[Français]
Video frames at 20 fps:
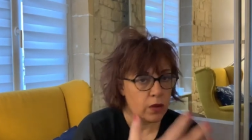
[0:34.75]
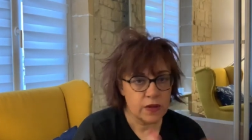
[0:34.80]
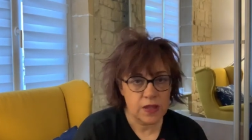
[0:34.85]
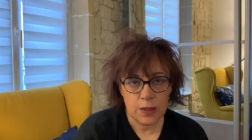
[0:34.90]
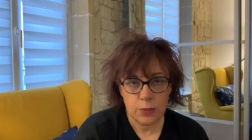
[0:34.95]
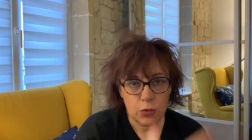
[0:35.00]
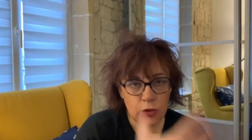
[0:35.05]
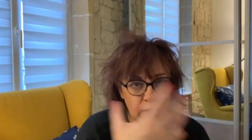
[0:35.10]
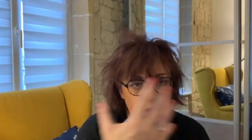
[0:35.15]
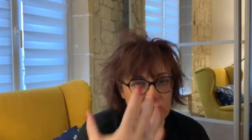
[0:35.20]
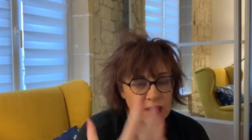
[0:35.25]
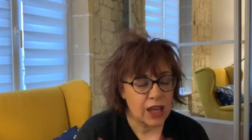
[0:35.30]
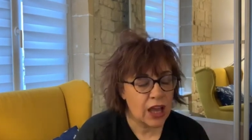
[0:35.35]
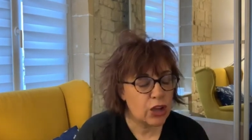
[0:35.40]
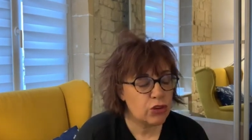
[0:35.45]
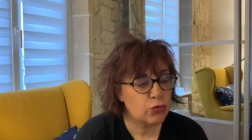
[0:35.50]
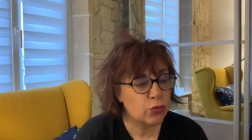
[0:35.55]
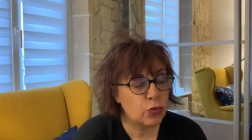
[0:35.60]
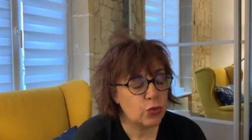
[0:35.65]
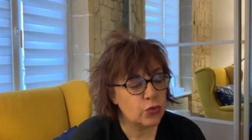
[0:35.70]
Évidemment, les
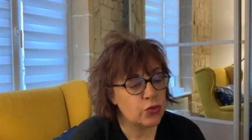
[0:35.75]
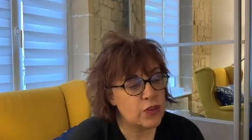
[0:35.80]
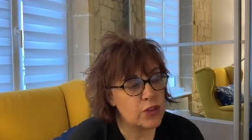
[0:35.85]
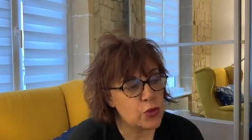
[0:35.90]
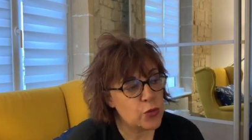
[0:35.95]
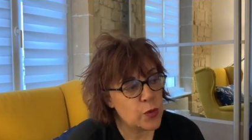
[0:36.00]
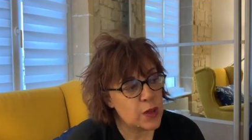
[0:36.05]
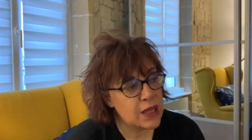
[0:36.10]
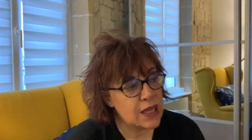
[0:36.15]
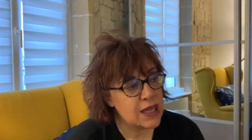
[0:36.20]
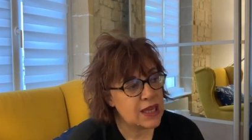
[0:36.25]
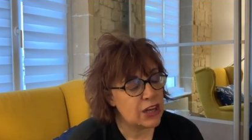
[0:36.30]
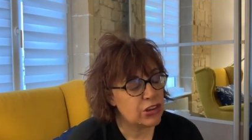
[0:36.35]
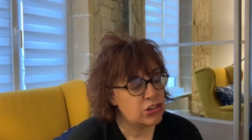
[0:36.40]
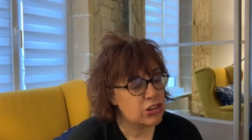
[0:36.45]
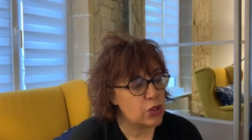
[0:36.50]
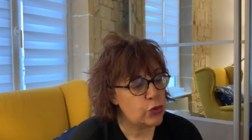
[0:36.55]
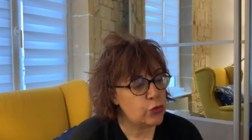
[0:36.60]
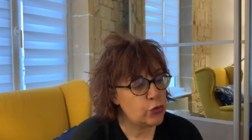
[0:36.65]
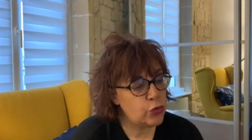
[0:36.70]
tirages vont continuer, la
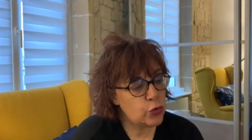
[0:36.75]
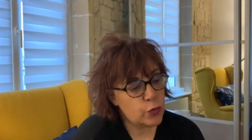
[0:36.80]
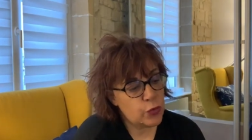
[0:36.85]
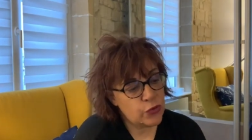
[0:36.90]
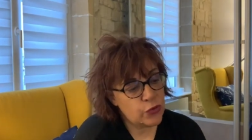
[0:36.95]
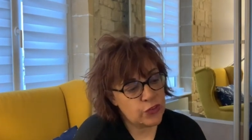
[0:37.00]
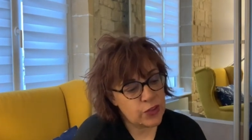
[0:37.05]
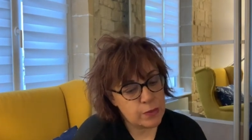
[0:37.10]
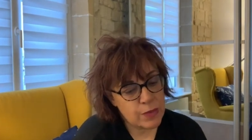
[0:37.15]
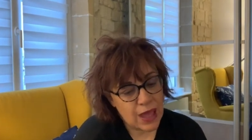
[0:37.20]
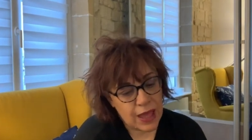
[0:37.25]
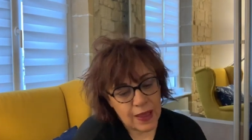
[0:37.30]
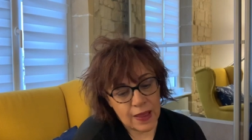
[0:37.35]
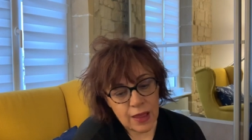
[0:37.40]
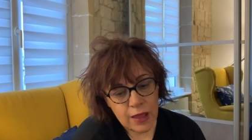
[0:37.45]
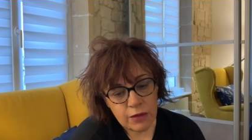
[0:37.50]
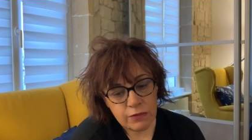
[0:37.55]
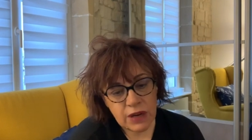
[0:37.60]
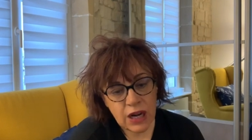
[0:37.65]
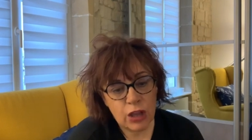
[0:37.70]
chaîne YouTube aussi. Mais
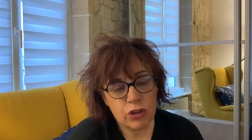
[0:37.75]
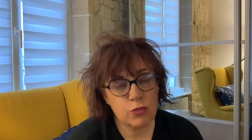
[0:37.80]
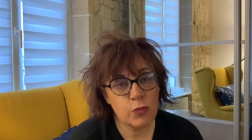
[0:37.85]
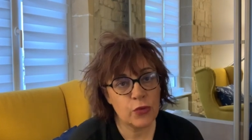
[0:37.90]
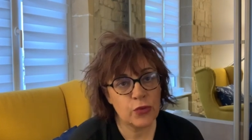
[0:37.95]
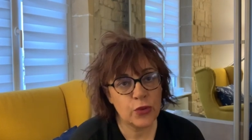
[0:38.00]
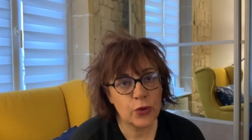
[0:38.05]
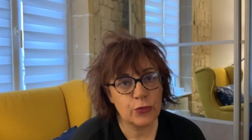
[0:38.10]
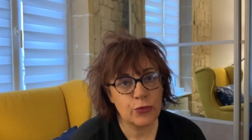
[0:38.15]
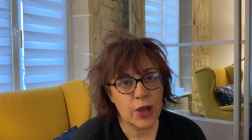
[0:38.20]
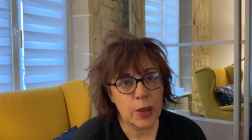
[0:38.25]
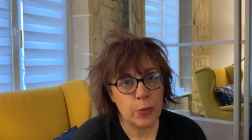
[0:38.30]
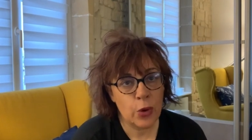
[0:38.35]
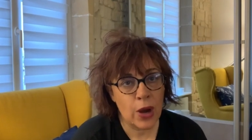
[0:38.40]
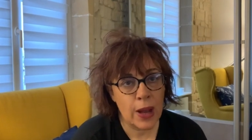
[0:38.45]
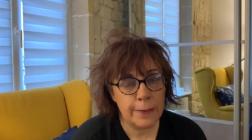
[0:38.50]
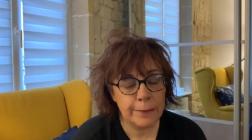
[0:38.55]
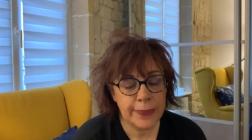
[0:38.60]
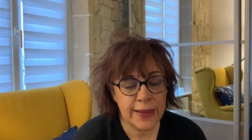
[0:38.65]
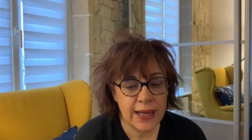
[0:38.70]
voilà, je me sens vraiment
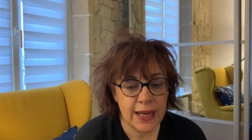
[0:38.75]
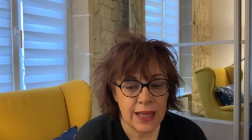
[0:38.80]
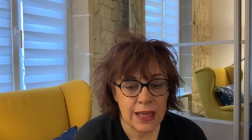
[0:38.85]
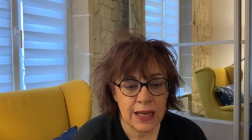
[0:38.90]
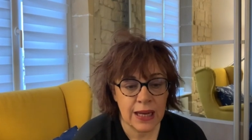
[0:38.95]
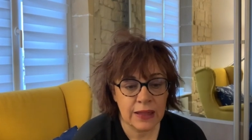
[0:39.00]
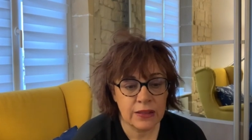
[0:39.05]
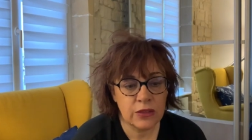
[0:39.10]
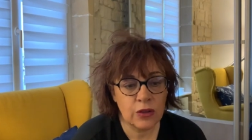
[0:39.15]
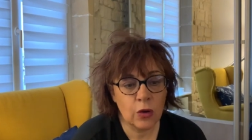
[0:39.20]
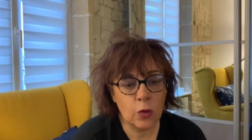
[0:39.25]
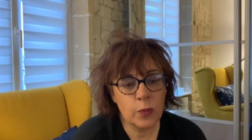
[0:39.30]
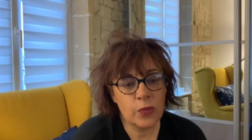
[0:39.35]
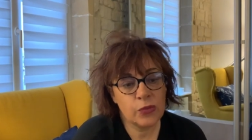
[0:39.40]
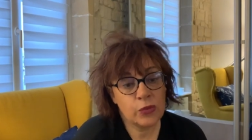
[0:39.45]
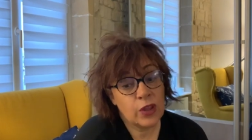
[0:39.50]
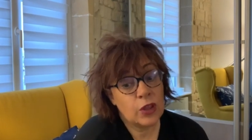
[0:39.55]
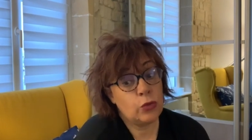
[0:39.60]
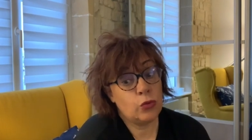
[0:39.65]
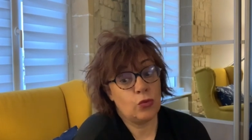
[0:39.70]
appelée là-dedans parce
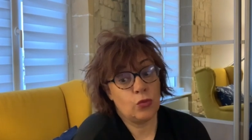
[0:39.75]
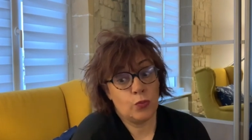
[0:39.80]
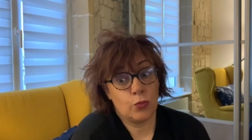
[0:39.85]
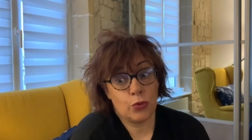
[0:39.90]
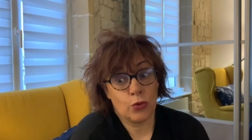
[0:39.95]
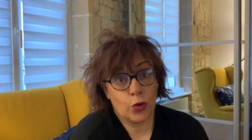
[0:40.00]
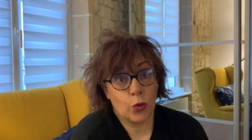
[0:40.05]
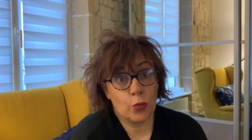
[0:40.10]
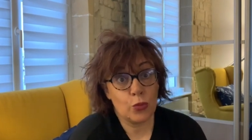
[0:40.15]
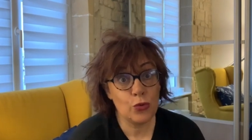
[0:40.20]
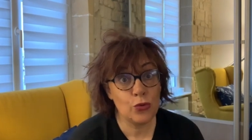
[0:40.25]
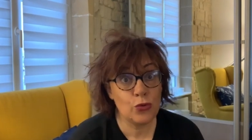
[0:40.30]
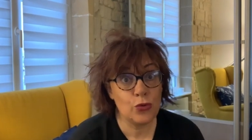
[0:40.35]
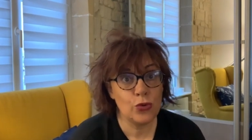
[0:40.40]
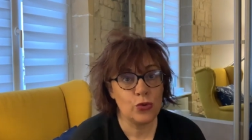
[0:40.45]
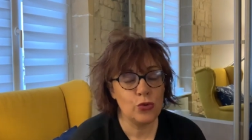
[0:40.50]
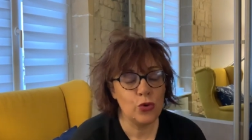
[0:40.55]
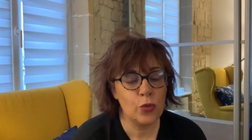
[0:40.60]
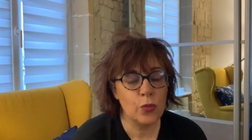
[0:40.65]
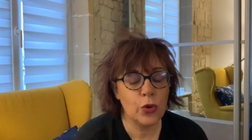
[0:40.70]
qu'il y a de plus en plus de
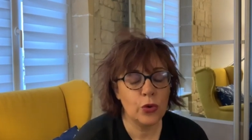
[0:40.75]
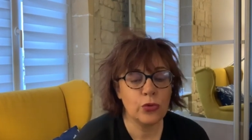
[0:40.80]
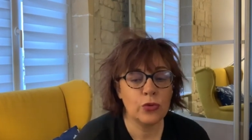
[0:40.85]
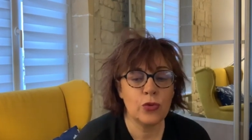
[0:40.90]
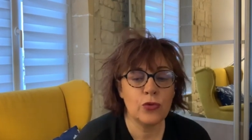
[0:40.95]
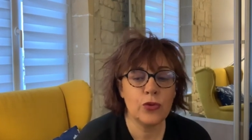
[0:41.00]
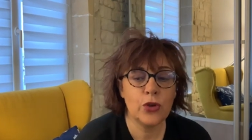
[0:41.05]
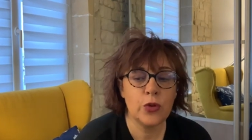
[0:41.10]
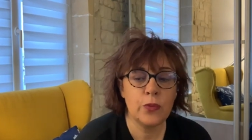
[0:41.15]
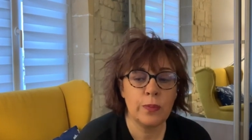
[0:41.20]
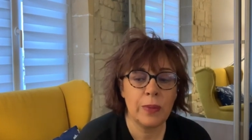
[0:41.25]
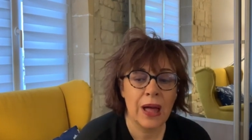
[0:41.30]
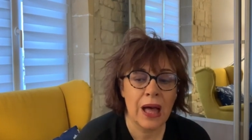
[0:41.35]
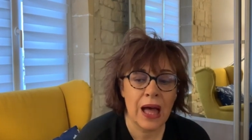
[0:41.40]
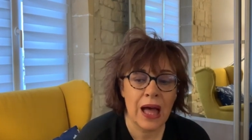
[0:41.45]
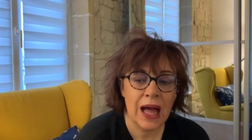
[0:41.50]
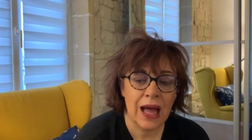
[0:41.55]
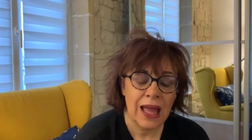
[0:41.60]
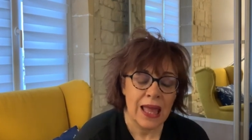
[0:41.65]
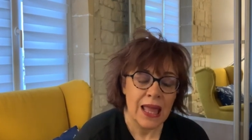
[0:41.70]
demandes de votre part.